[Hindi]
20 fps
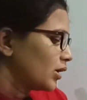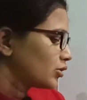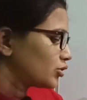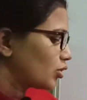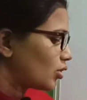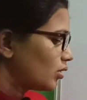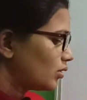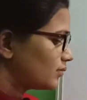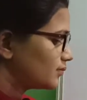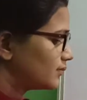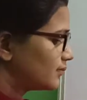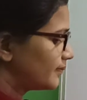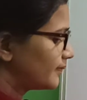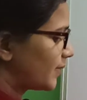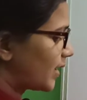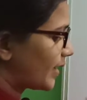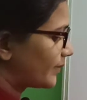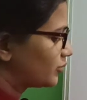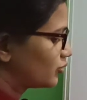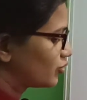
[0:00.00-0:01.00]
तो
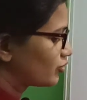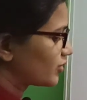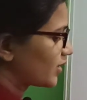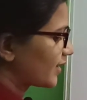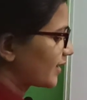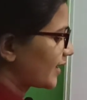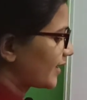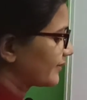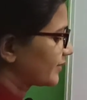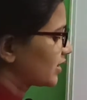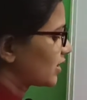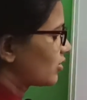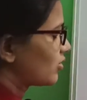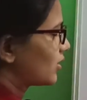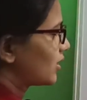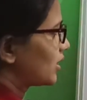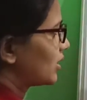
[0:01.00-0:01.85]
अब दूसरा काम क्या होगा